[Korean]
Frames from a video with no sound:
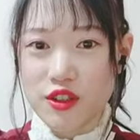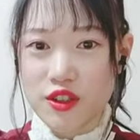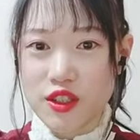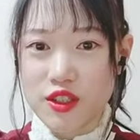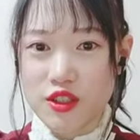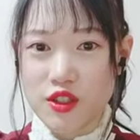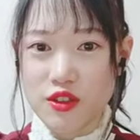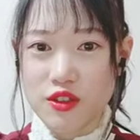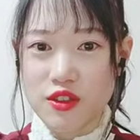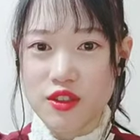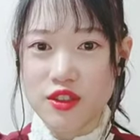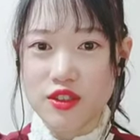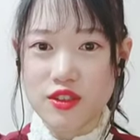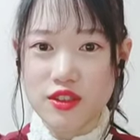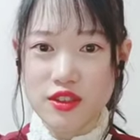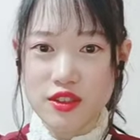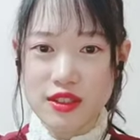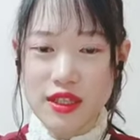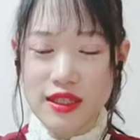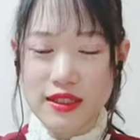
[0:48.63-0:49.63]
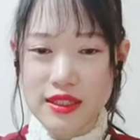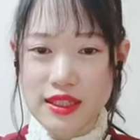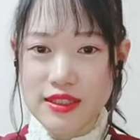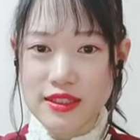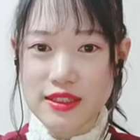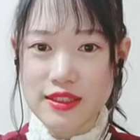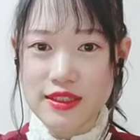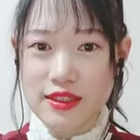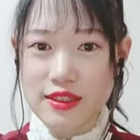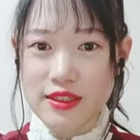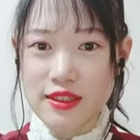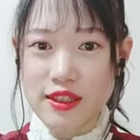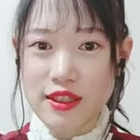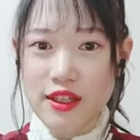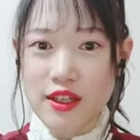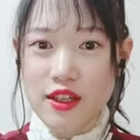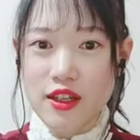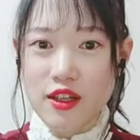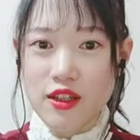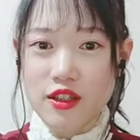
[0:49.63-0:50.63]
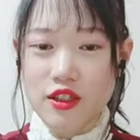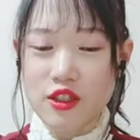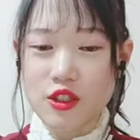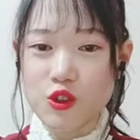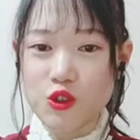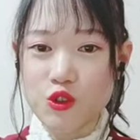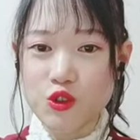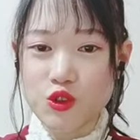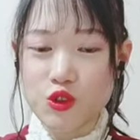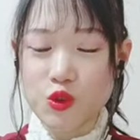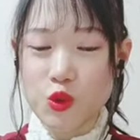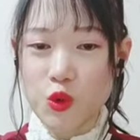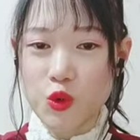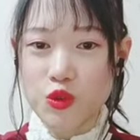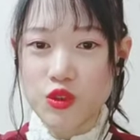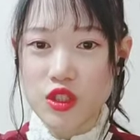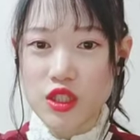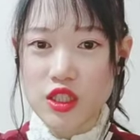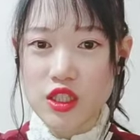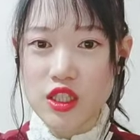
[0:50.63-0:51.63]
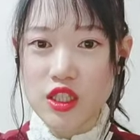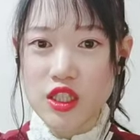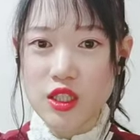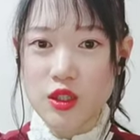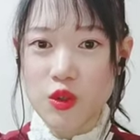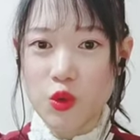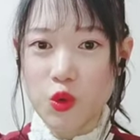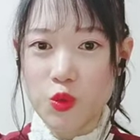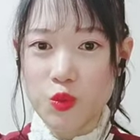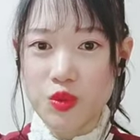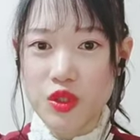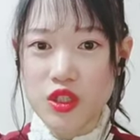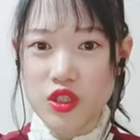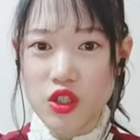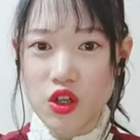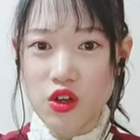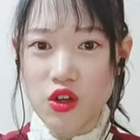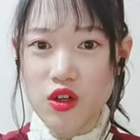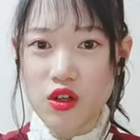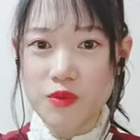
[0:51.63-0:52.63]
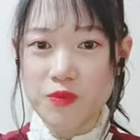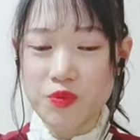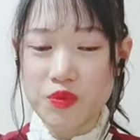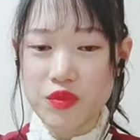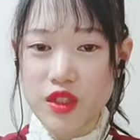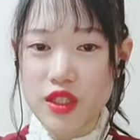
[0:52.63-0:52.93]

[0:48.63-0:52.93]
그래서 그 의상 사진은 클로 공식 오피셜